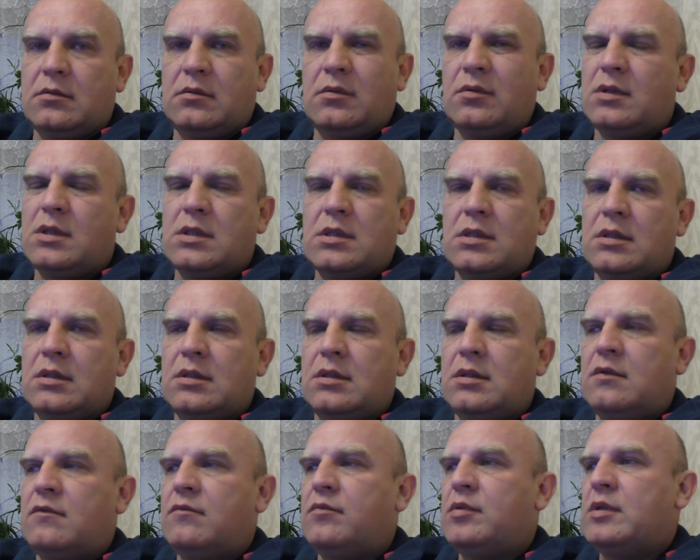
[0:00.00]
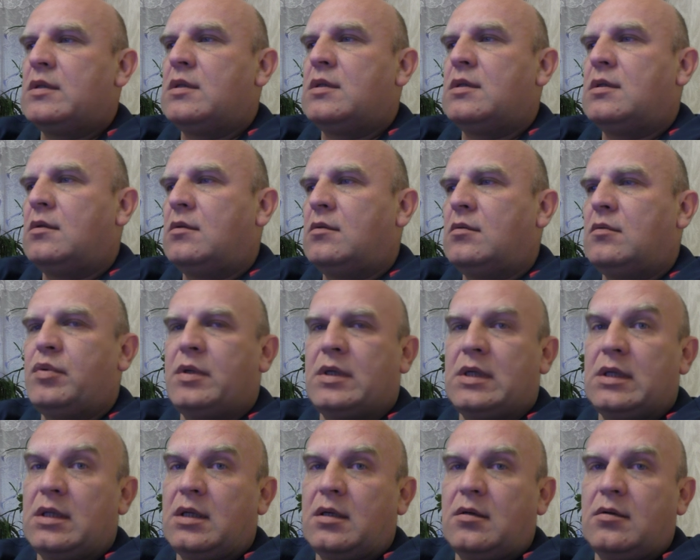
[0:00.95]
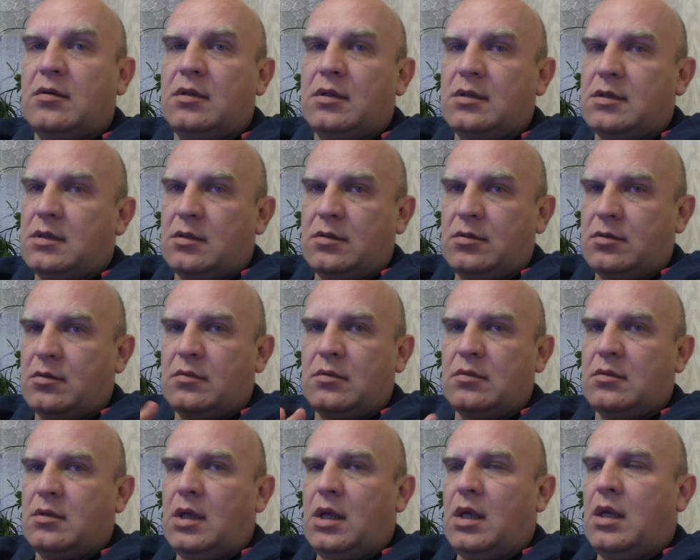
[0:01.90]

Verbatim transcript: Тут даже дело не в бизнесе. Тут пока доходность еще